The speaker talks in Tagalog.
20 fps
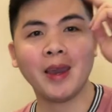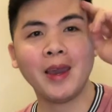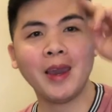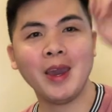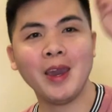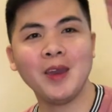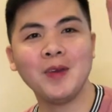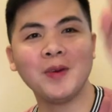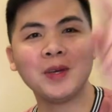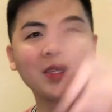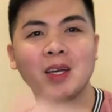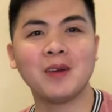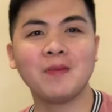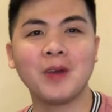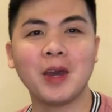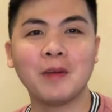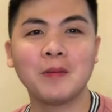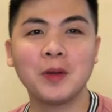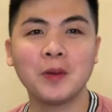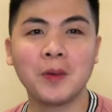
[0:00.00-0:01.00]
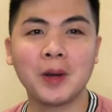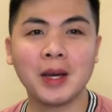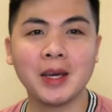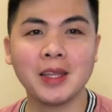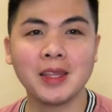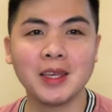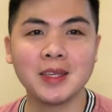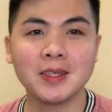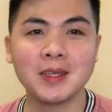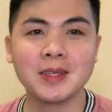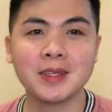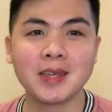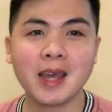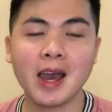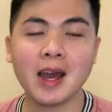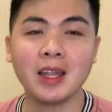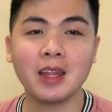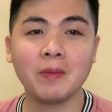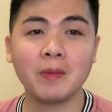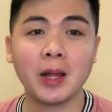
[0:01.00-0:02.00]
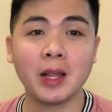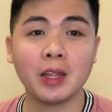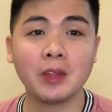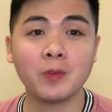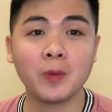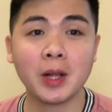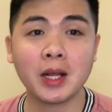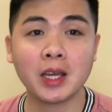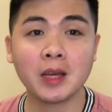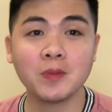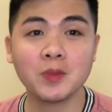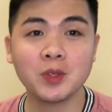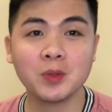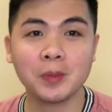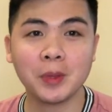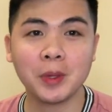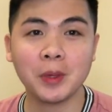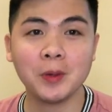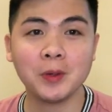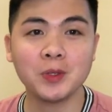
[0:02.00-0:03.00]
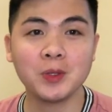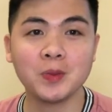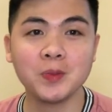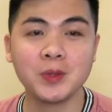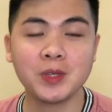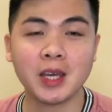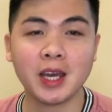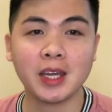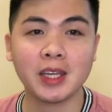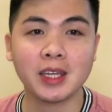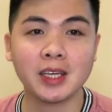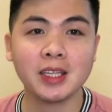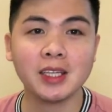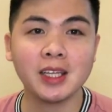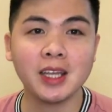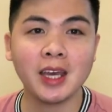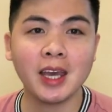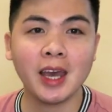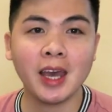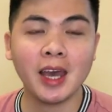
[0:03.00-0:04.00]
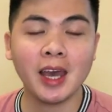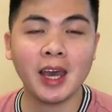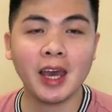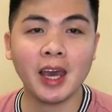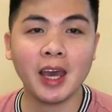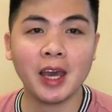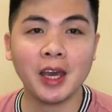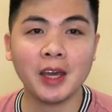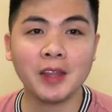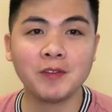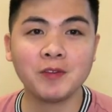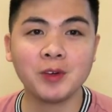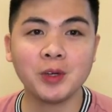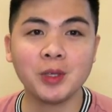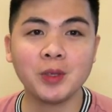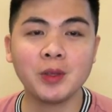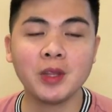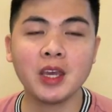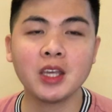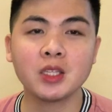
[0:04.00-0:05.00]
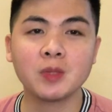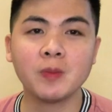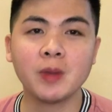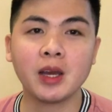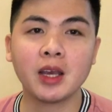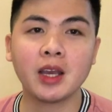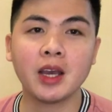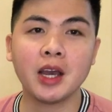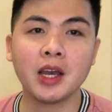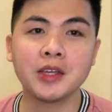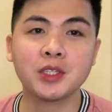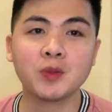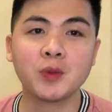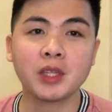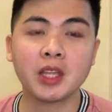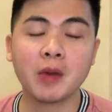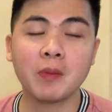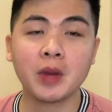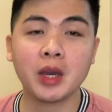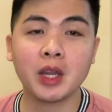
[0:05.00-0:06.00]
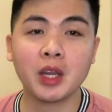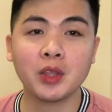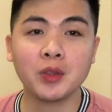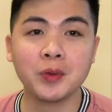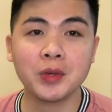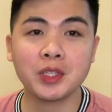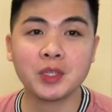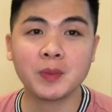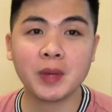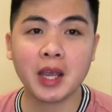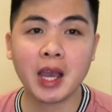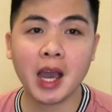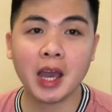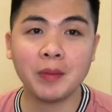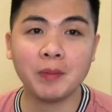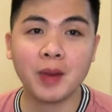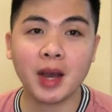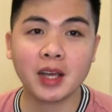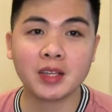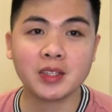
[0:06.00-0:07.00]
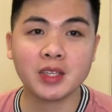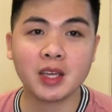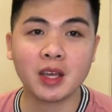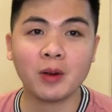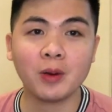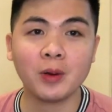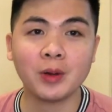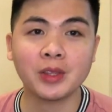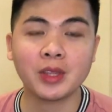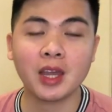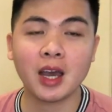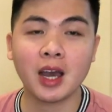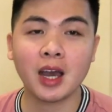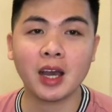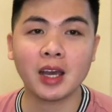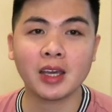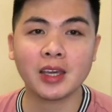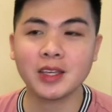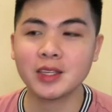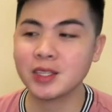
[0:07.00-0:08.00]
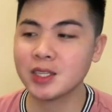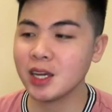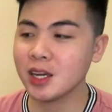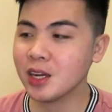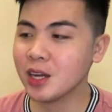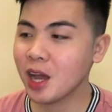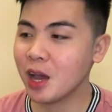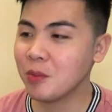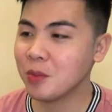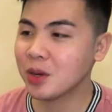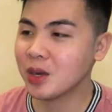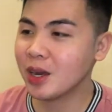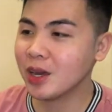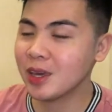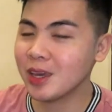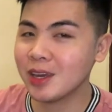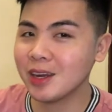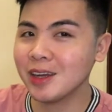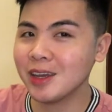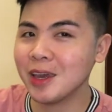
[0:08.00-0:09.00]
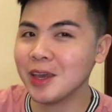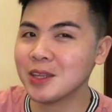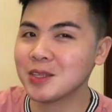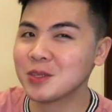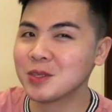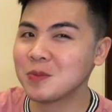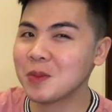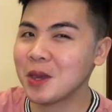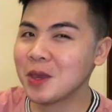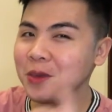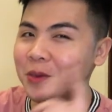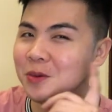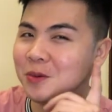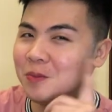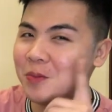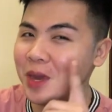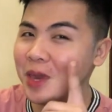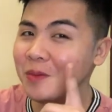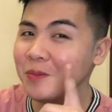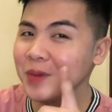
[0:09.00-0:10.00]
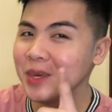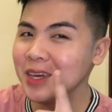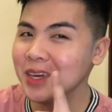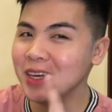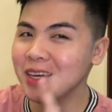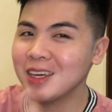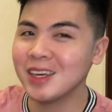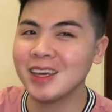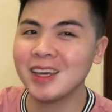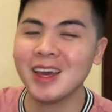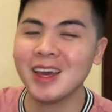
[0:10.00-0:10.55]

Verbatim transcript: Hey, what's up everyone? This is Calabel and welcome to my YouTube channel. And for today's vlog guys, what I'm gonna do is mag-unboxing ako ng isang camera here. It's my new baby.